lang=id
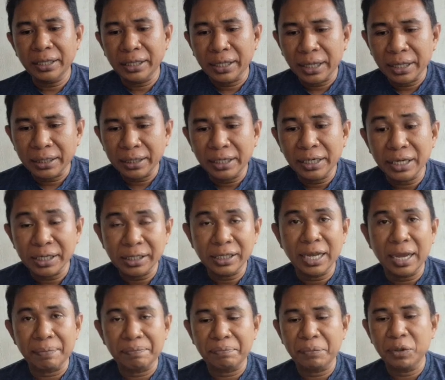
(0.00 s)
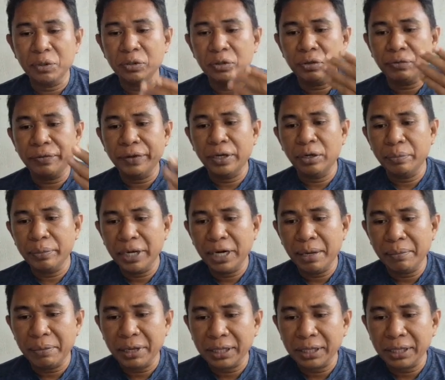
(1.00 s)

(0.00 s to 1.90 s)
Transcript: kita tidak siap untuk fenomena